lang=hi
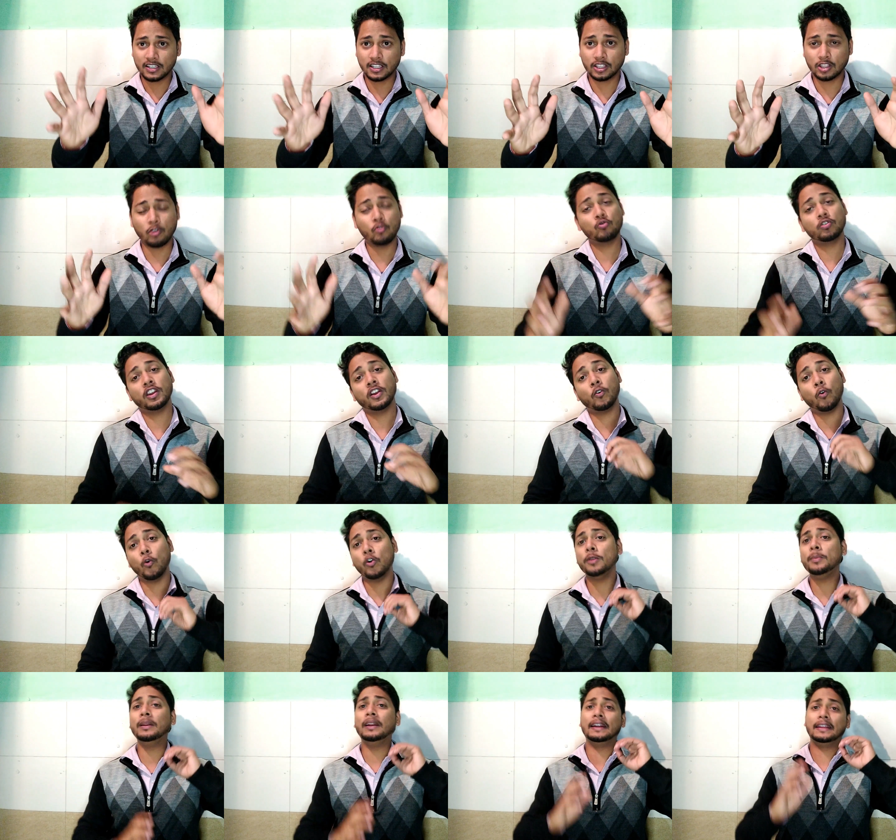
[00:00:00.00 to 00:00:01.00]
सकता हूँ कि
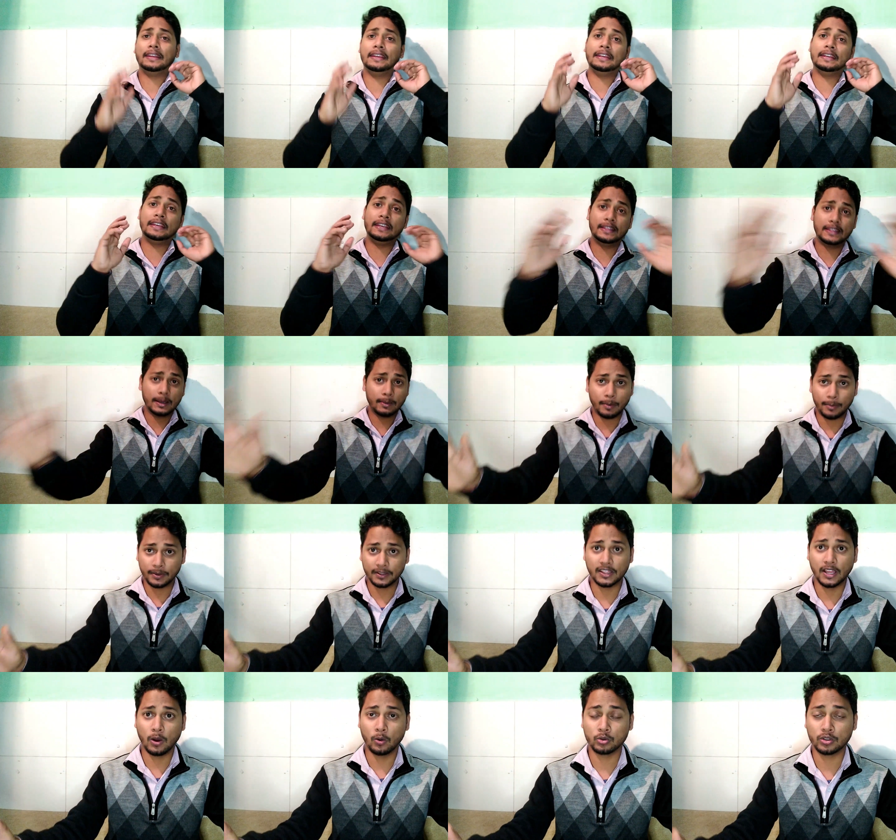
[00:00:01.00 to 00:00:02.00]
कोई भी लड़की गीता
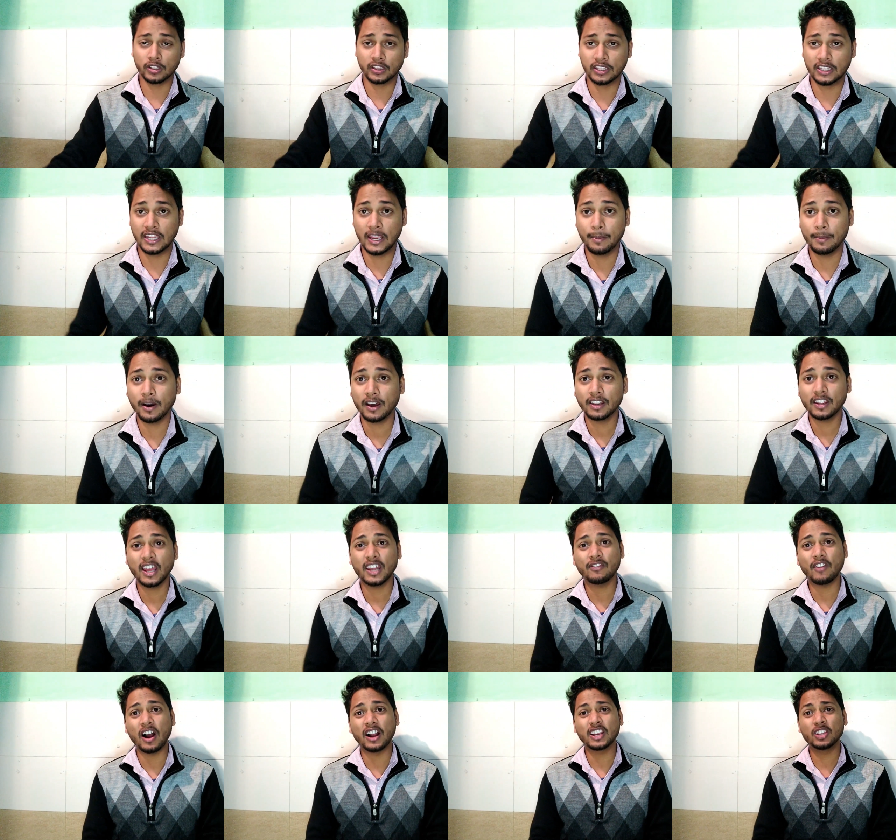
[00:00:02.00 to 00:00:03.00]
बबीता हो सकती है मगर
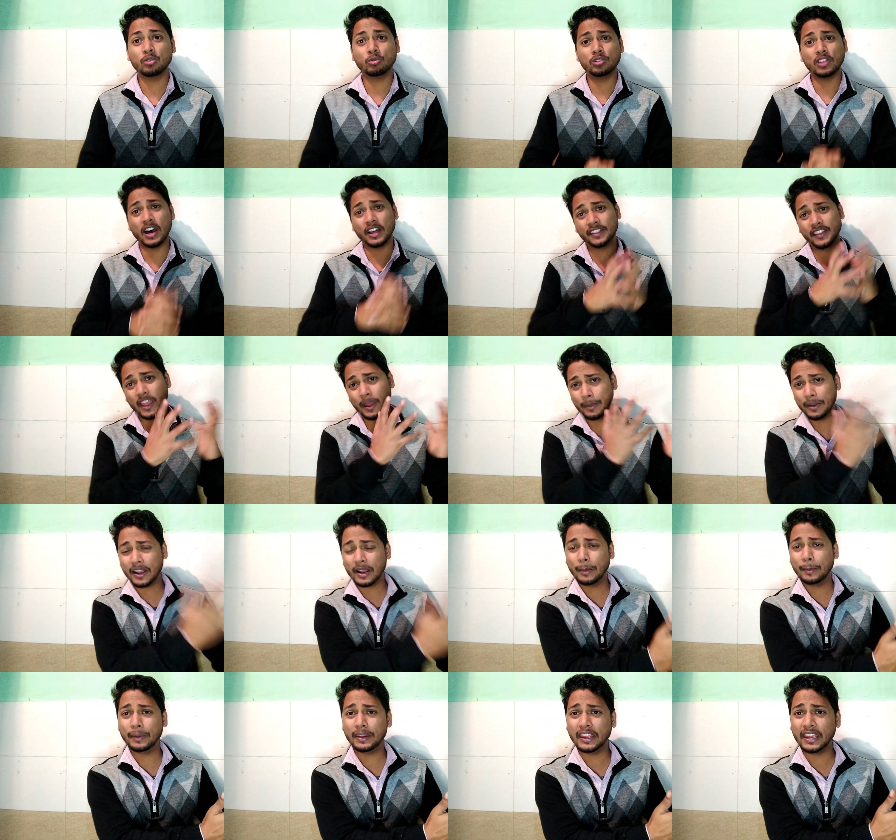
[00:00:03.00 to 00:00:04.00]
यार वहाँ की तो दादियाँ भी
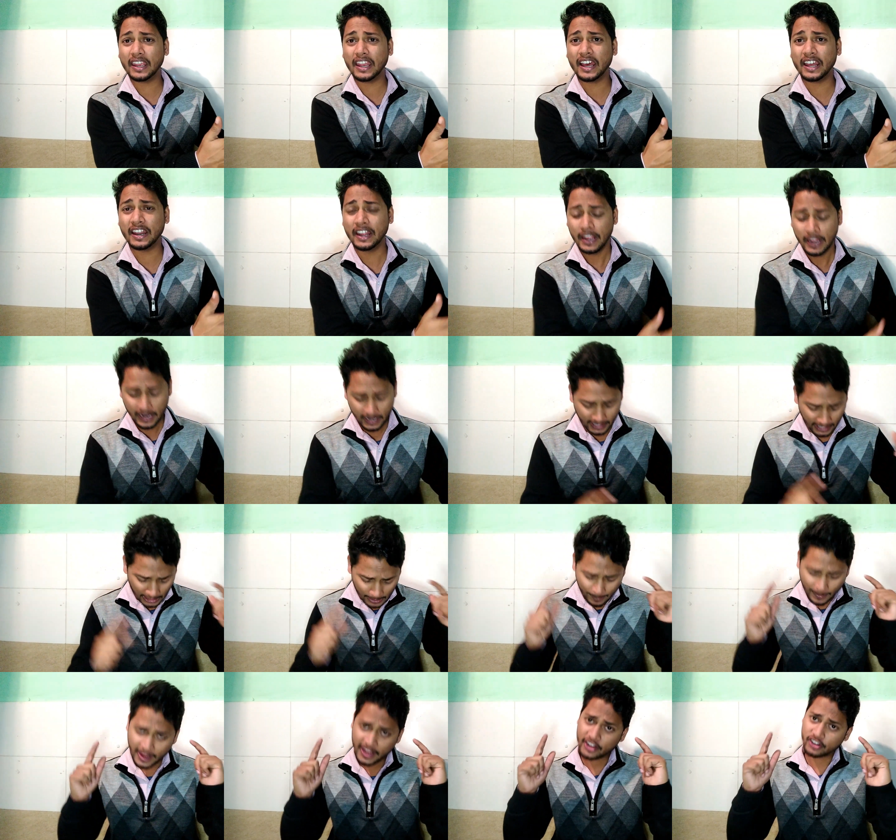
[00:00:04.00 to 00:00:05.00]
कम नहीं है यार
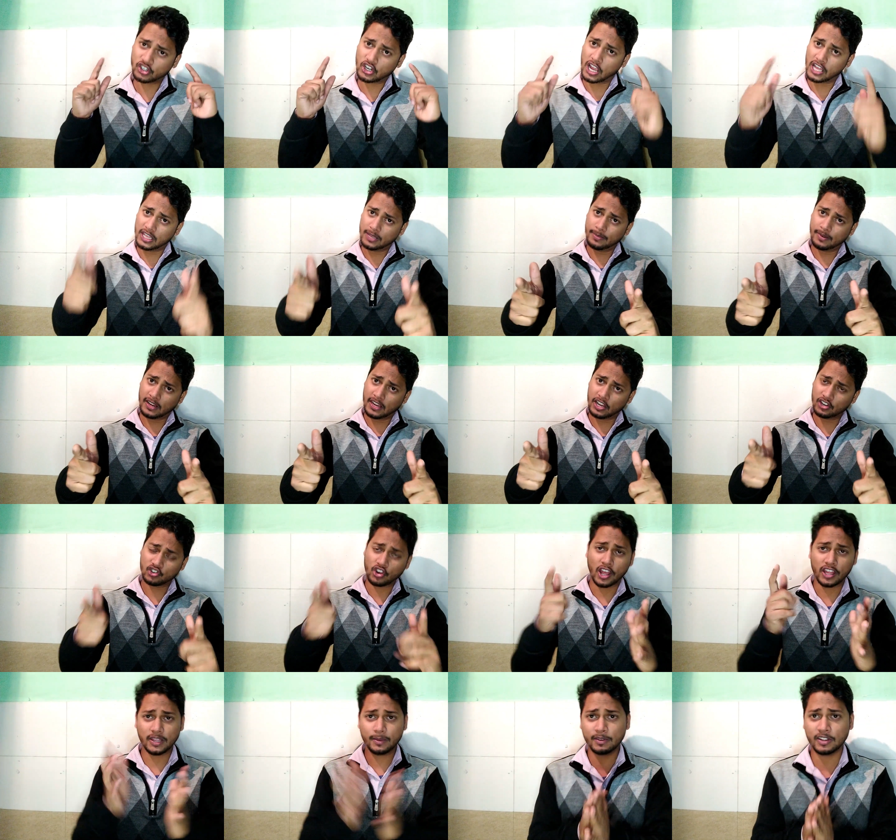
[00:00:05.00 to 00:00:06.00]
कल मैं एक शादी में गया
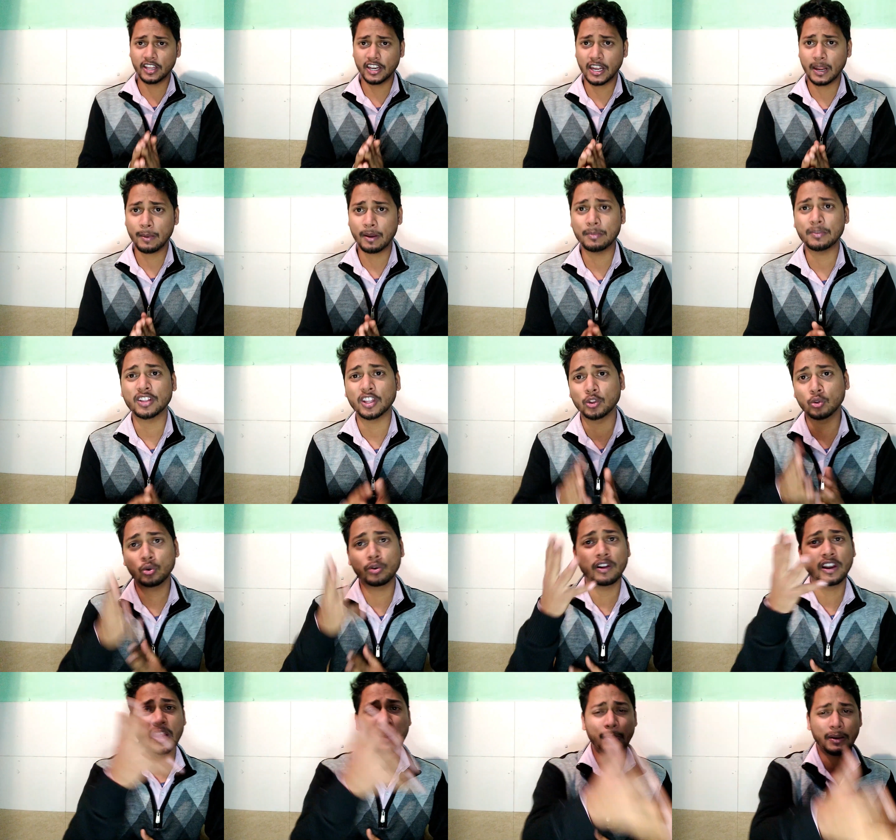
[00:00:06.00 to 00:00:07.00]
शादी में जाने के बाद मैं
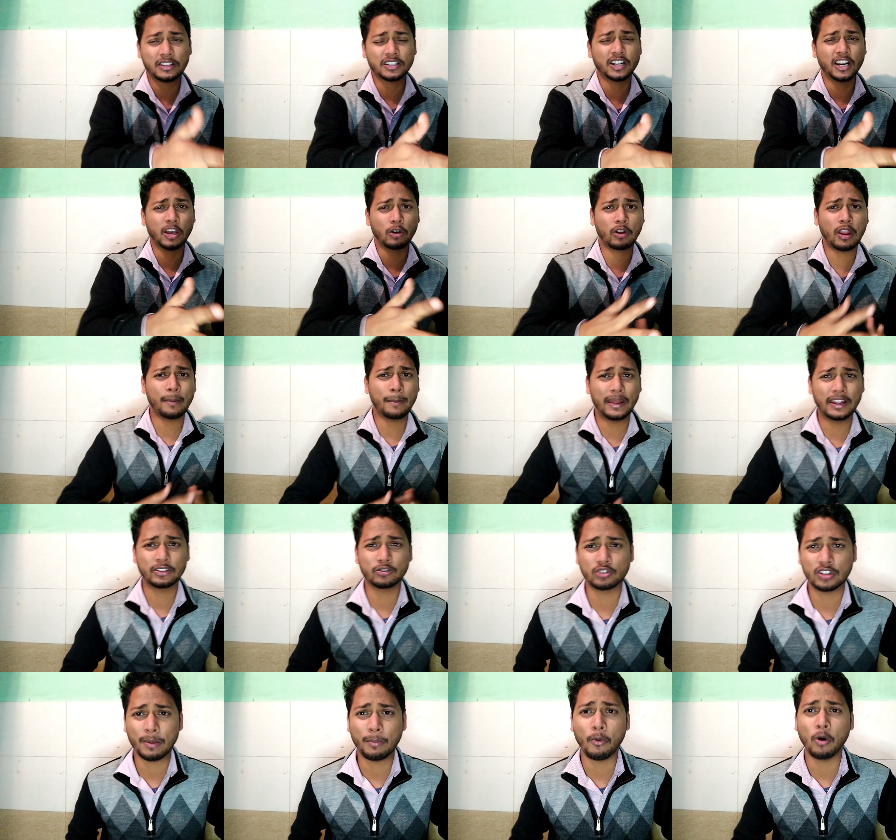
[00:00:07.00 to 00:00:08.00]
तंदूर वाले के पास खड़ा हो गया
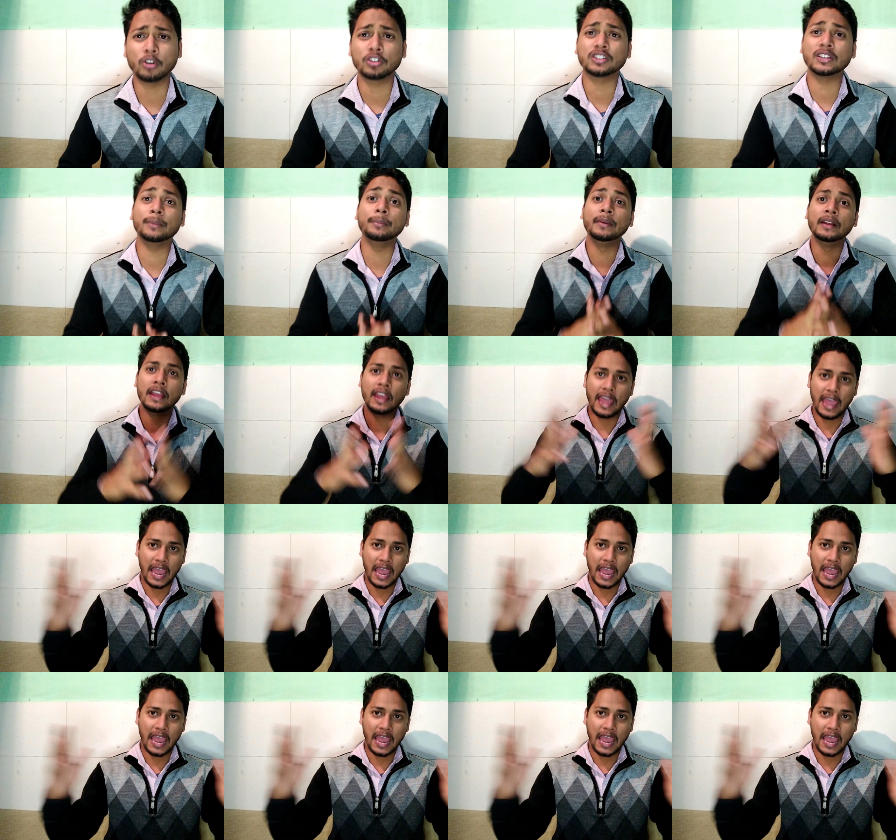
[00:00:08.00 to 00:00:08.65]
मैंने सोचा मौसम